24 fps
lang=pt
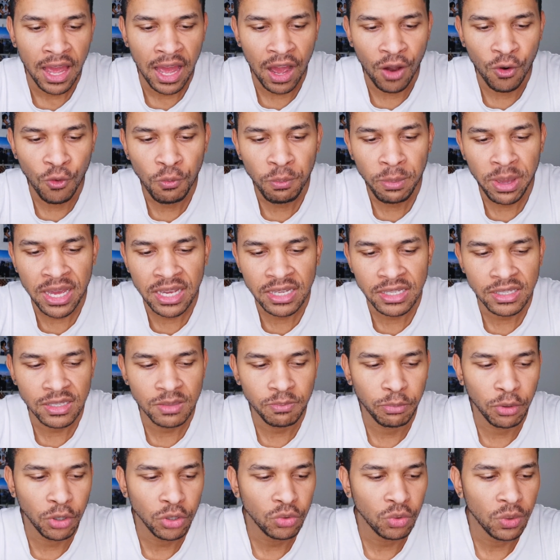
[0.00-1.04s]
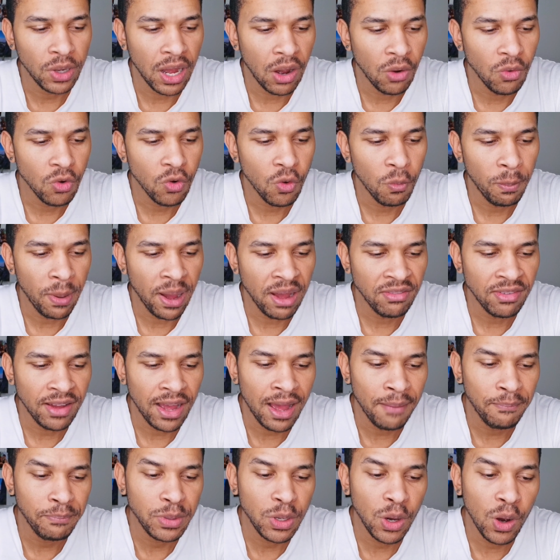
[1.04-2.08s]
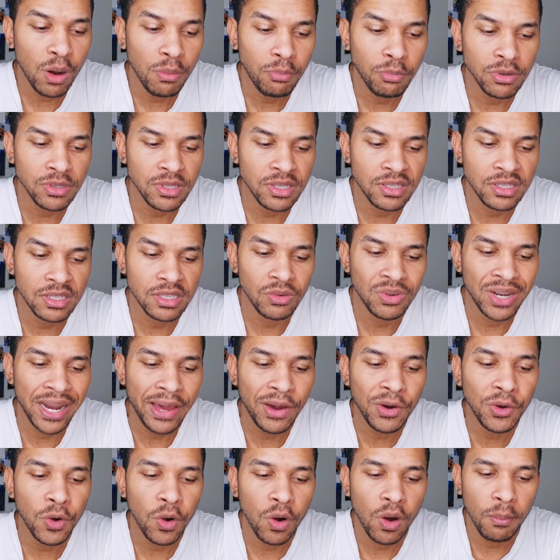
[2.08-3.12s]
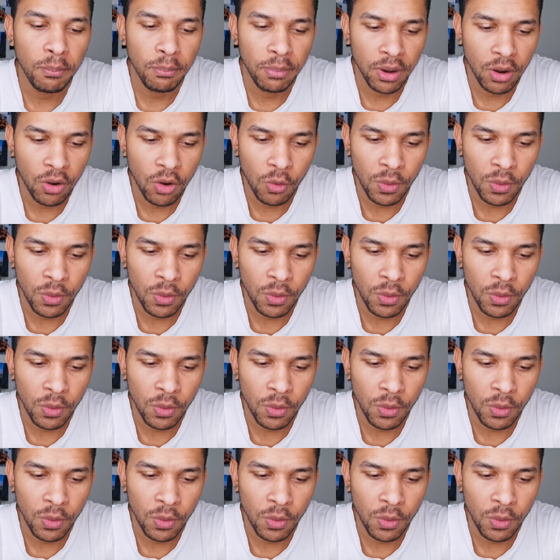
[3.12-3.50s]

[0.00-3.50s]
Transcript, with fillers: há um mês Portugal ocupava a pior posição na Europa,